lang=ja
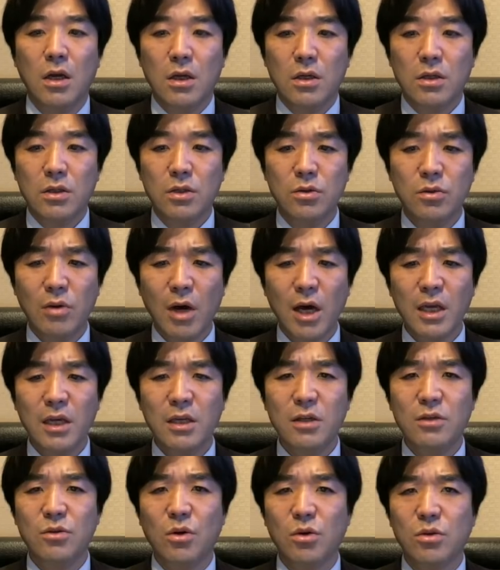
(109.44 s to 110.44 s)
いわ
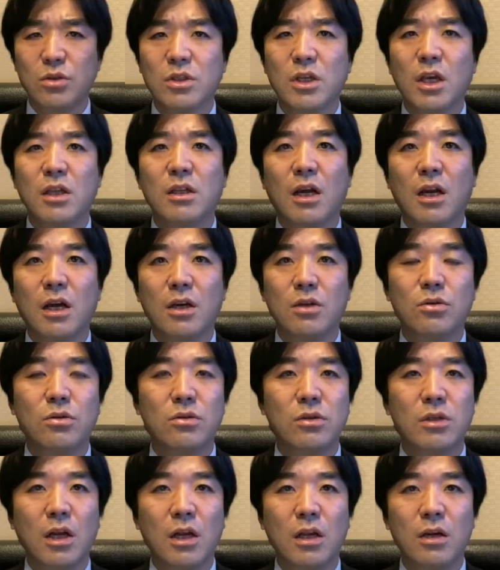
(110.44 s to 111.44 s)
ゆるをつけたら
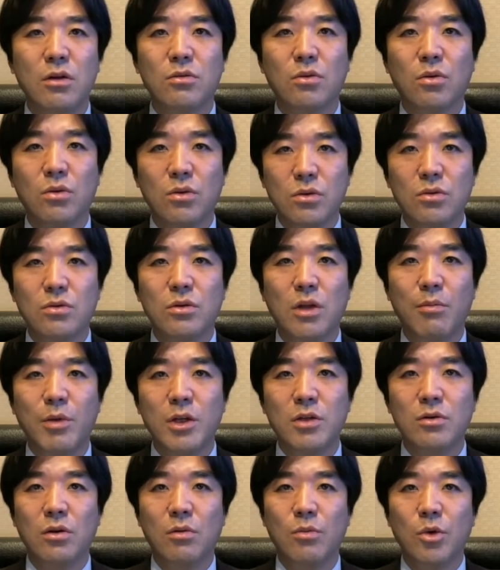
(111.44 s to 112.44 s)
許されるという
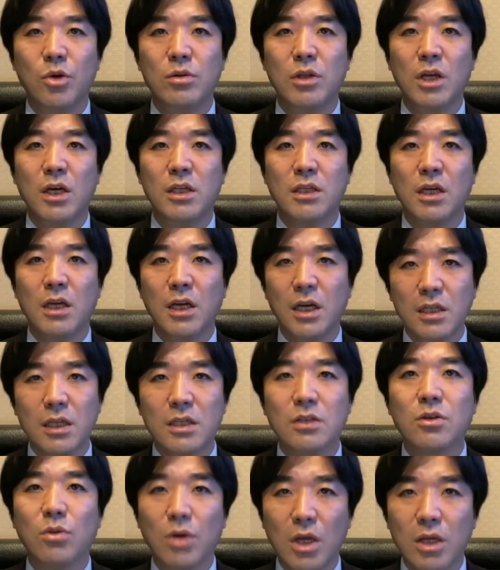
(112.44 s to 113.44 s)
レベルの問題じゃない
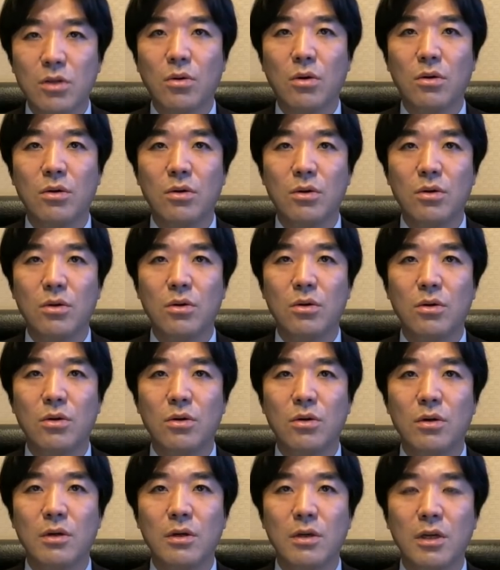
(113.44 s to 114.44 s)
ですよね
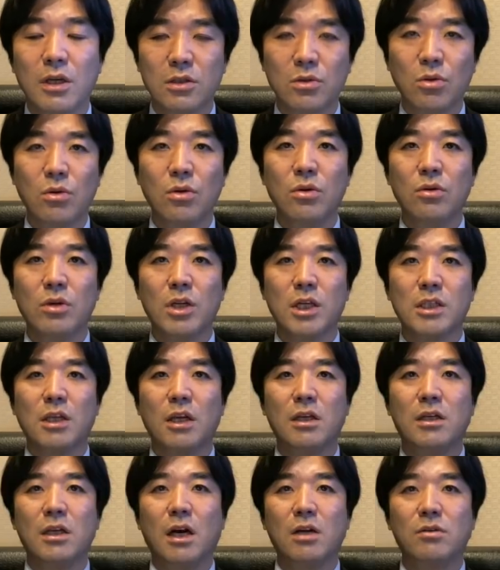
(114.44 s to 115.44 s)
と、そのような
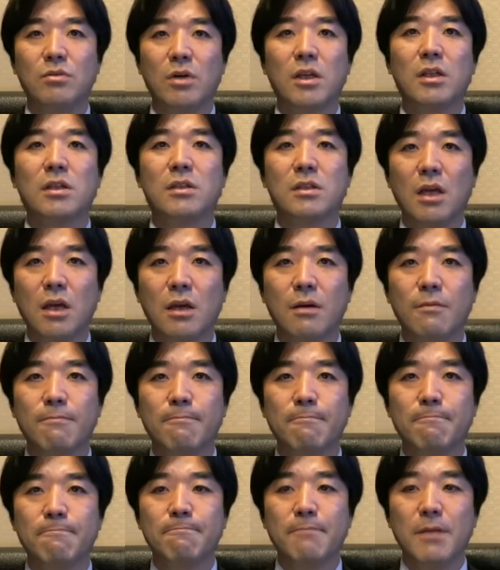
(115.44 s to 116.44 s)
指摘があるわけですね。
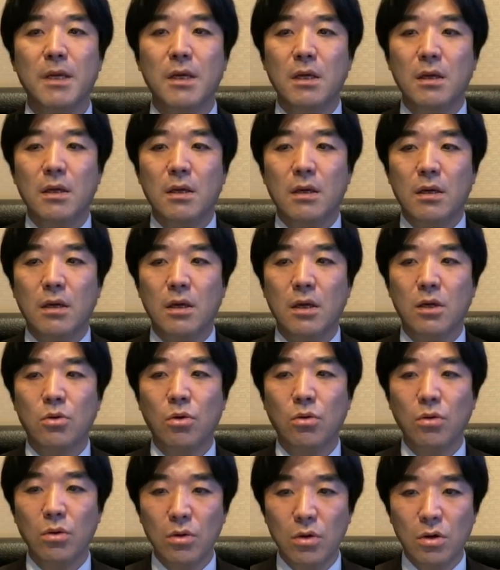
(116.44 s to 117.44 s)

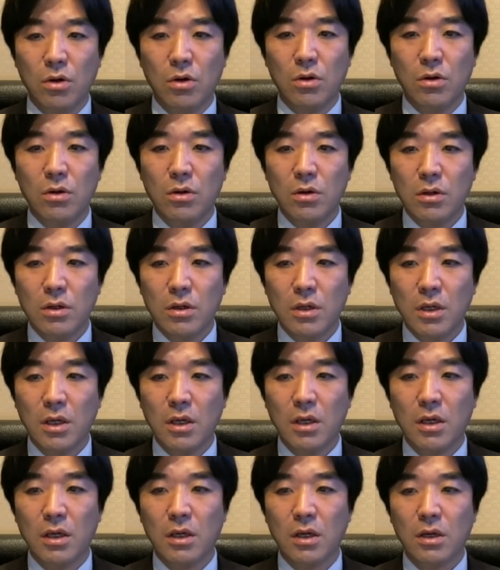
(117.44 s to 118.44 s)
ここの、
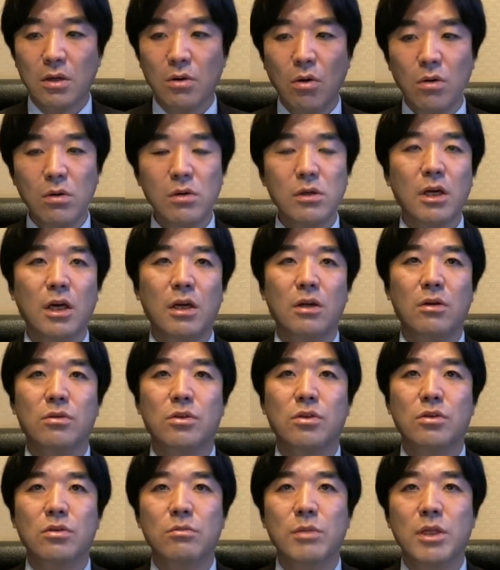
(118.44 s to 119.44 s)
今回の
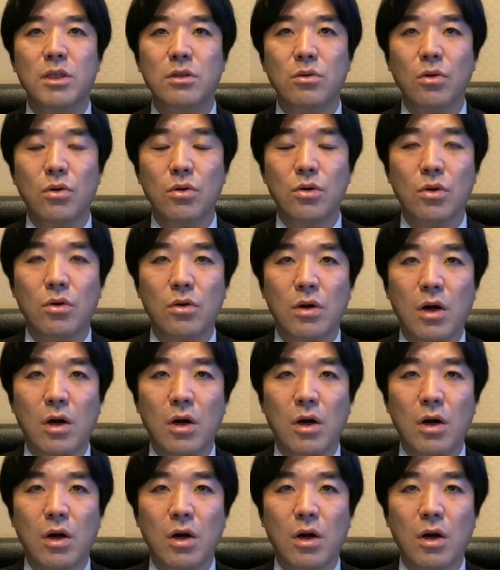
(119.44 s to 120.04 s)
住民投票が